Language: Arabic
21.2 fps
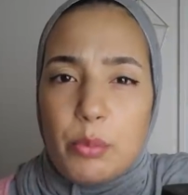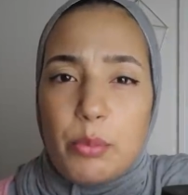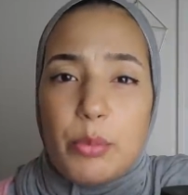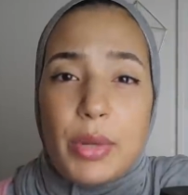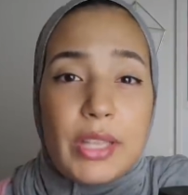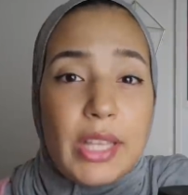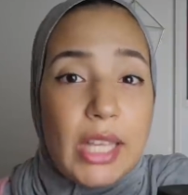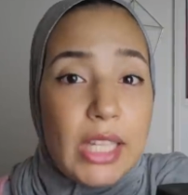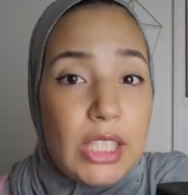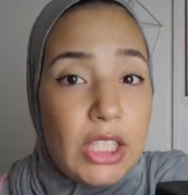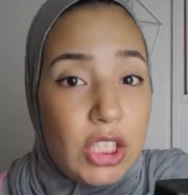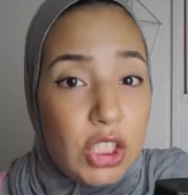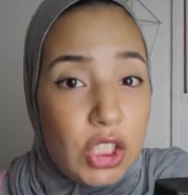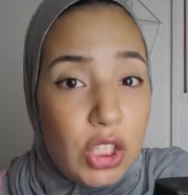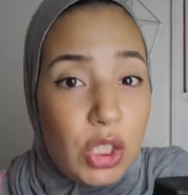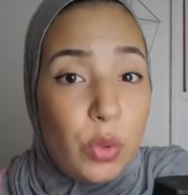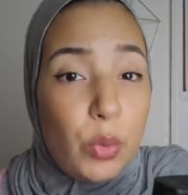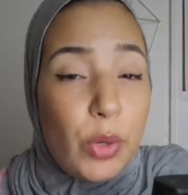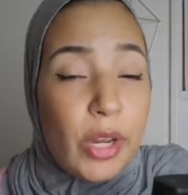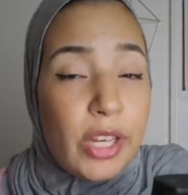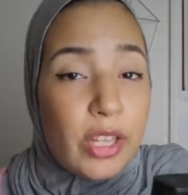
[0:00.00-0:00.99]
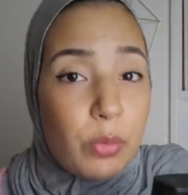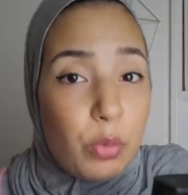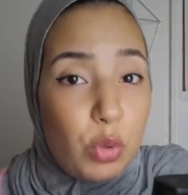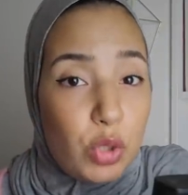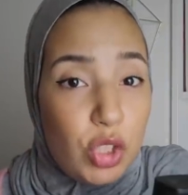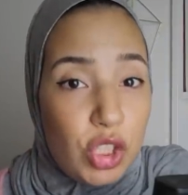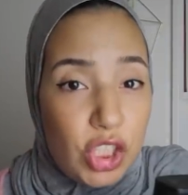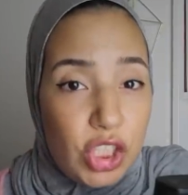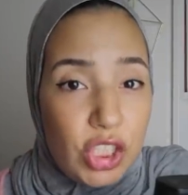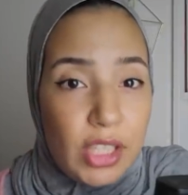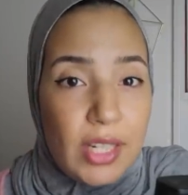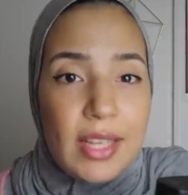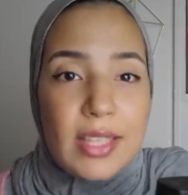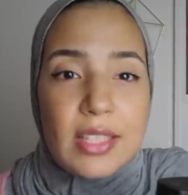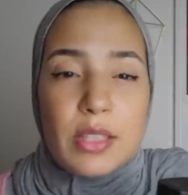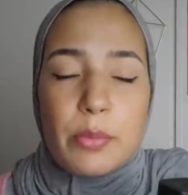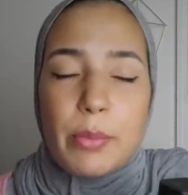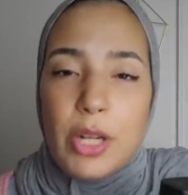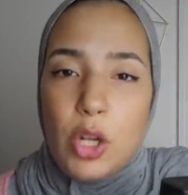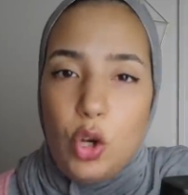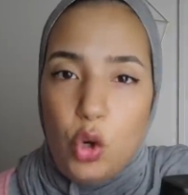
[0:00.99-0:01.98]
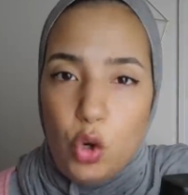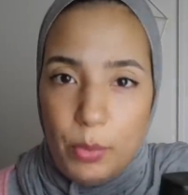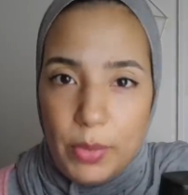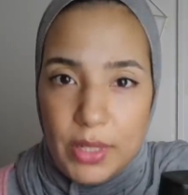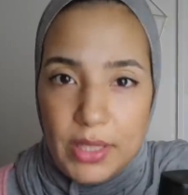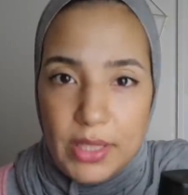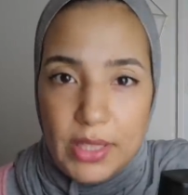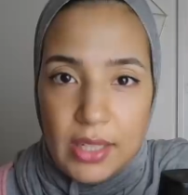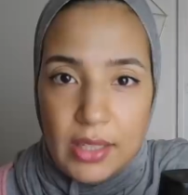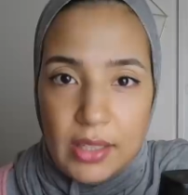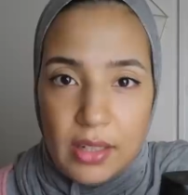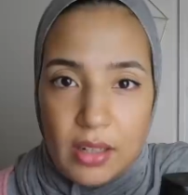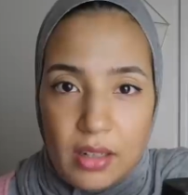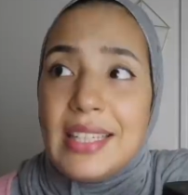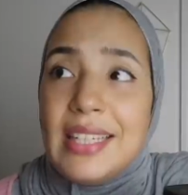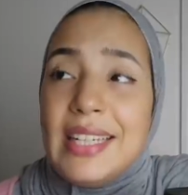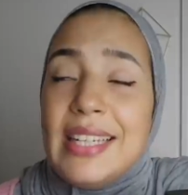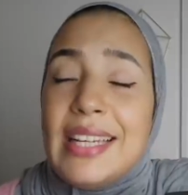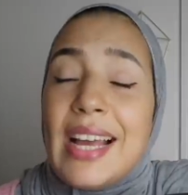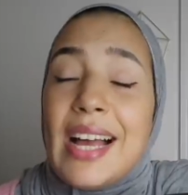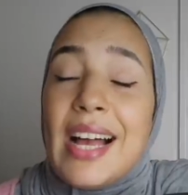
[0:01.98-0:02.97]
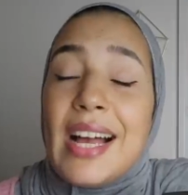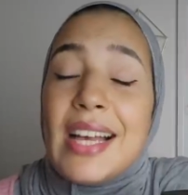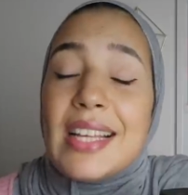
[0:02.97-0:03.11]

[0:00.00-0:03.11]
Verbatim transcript: بعد غادي يجيو ويخطبوني شي ناس من الحومه ديالنا اللي